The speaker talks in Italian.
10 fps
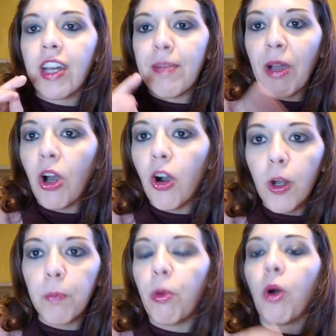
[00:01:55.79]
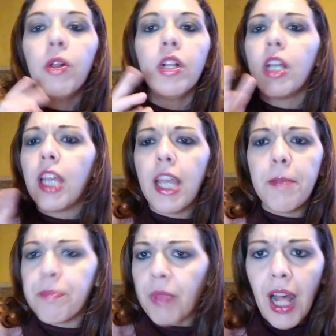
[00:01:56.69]
crema corpo e
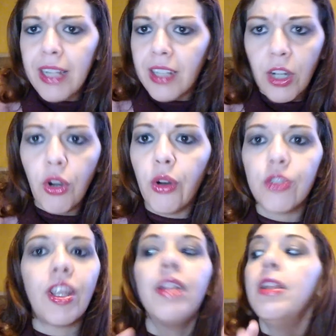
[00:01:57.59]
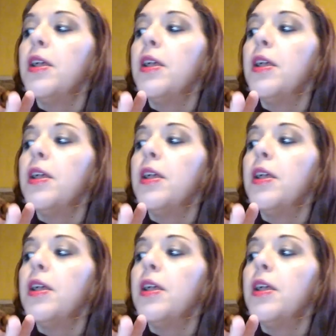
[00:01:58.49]
ehm, altre cose